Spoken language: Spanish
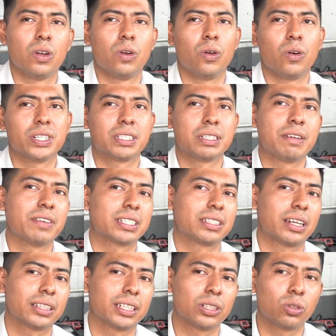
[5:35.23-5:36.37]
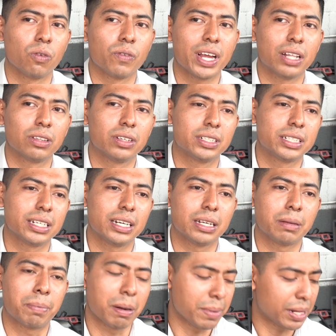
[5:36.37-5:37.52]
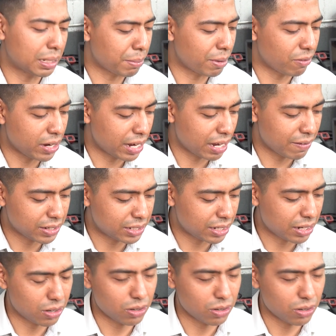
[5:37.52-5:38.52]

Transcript: no iba a estar titubeando y decirle, permítame, voy a revisar.